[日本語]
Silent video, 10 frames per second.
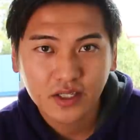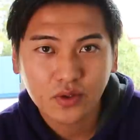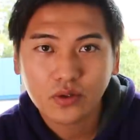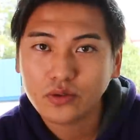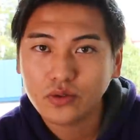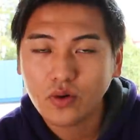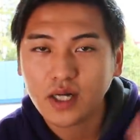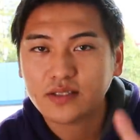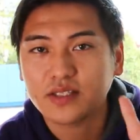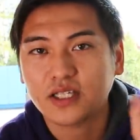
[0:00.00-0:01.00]
人を動
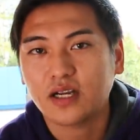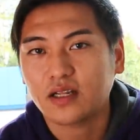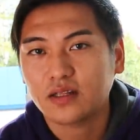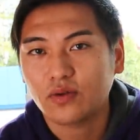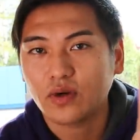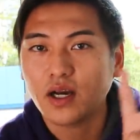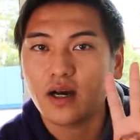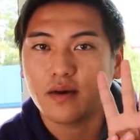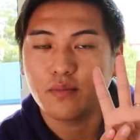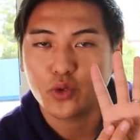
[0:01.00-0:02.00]
かす力っていうの
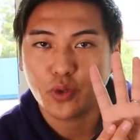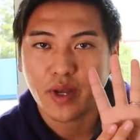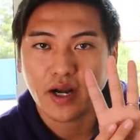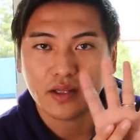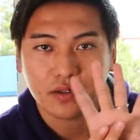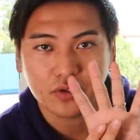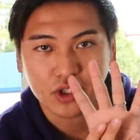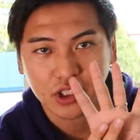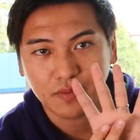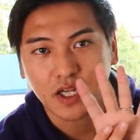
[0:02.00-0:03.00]
が求められてくるし、